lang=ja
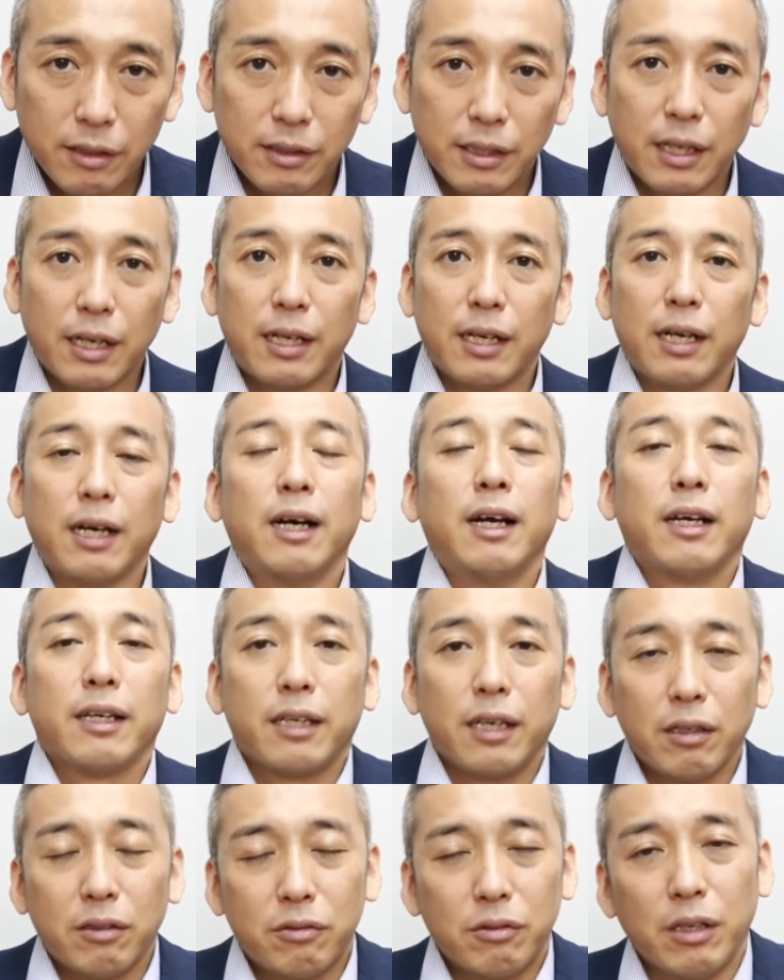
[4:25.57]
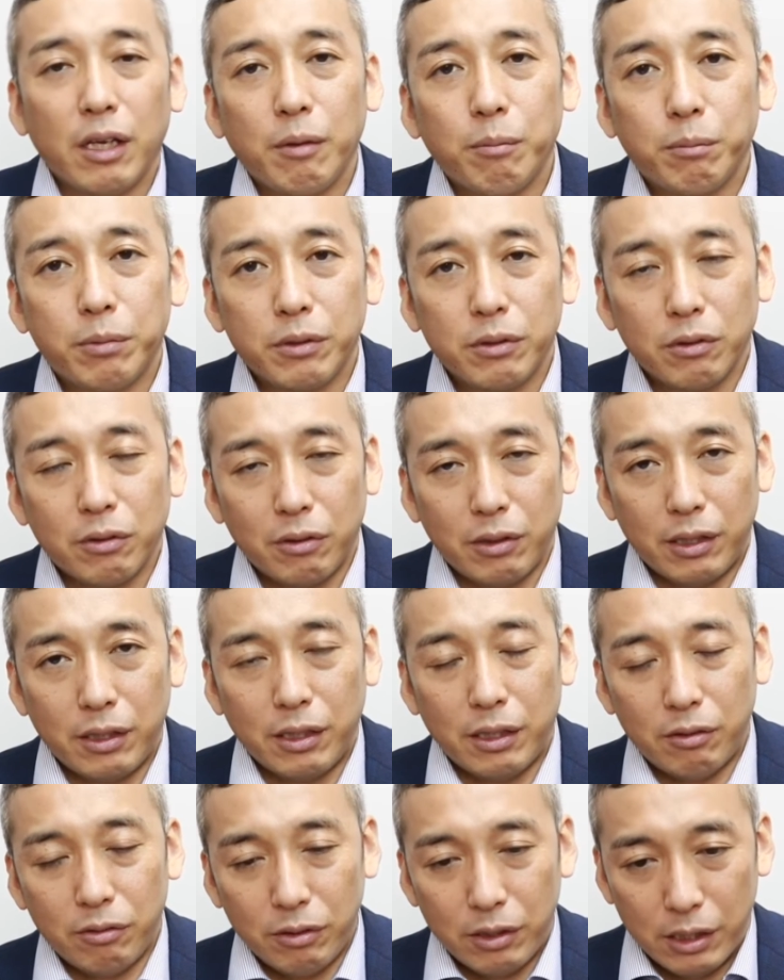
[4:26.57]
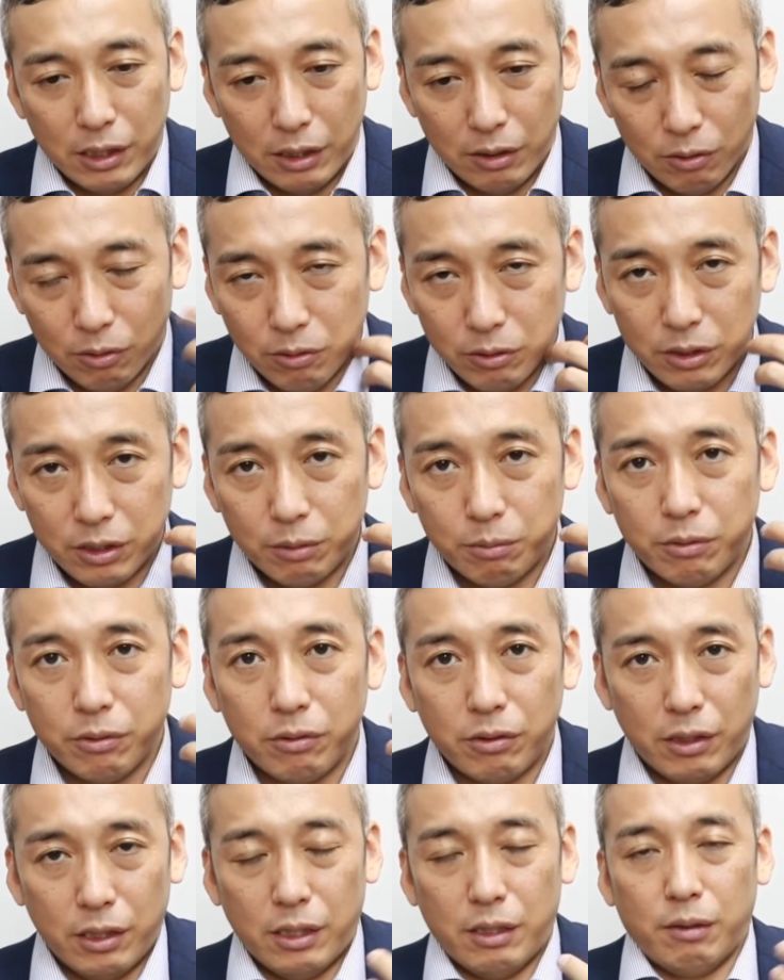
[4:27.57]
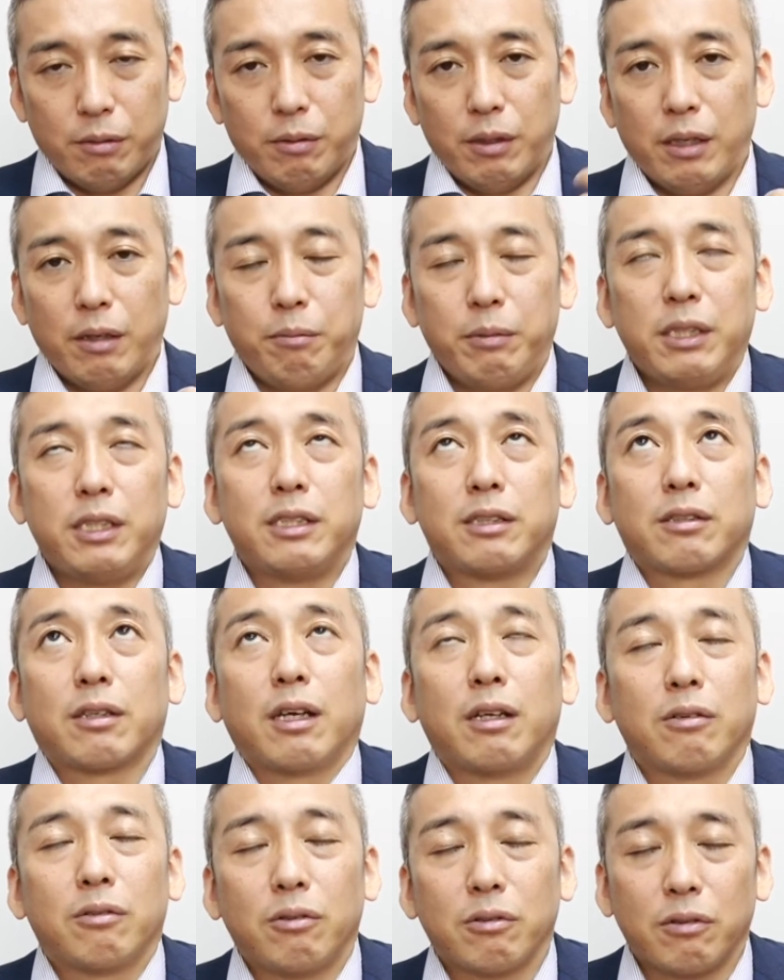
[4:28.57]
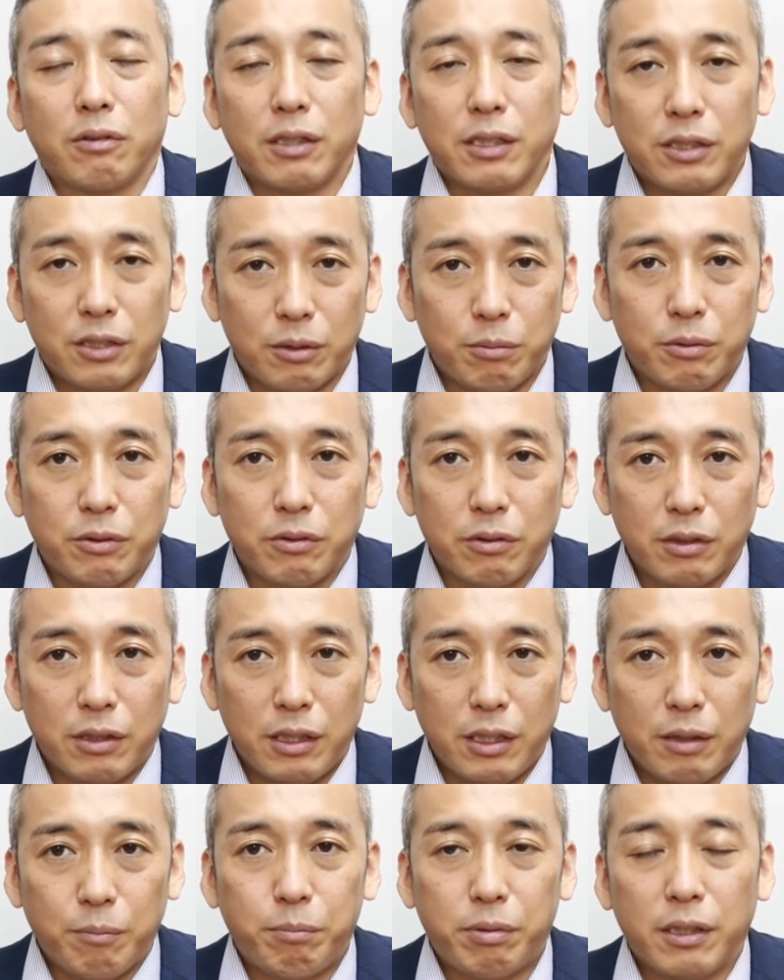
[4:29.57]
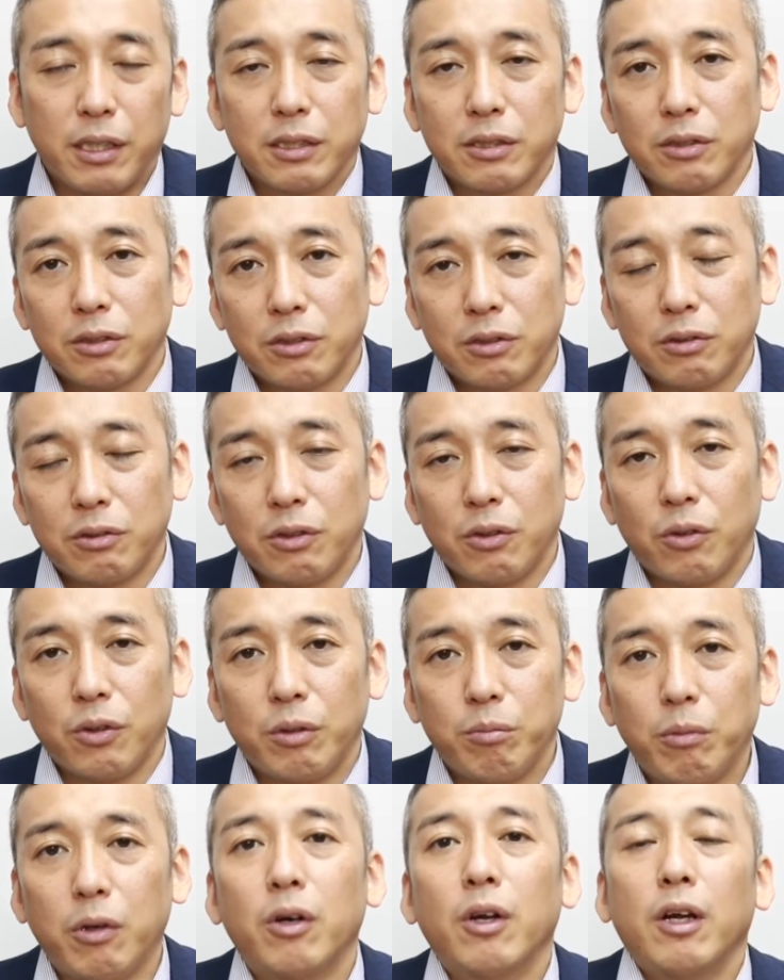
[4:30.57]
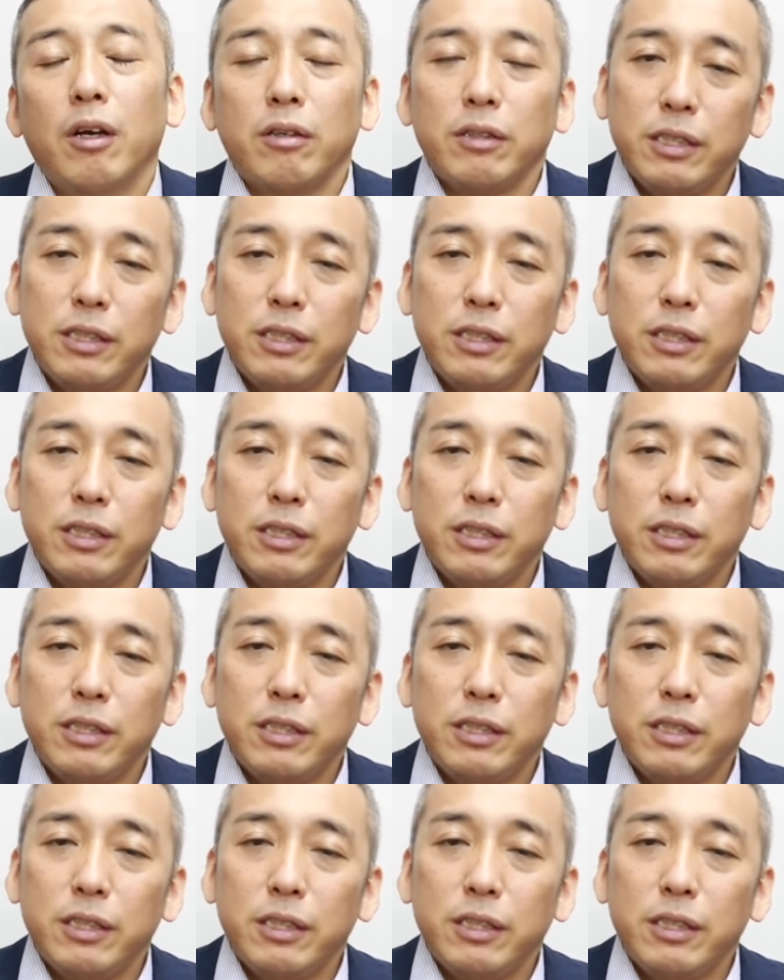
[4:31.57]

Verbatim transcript: だから100円分のエネルギーを自分に身につけることで自分にプラスするよりも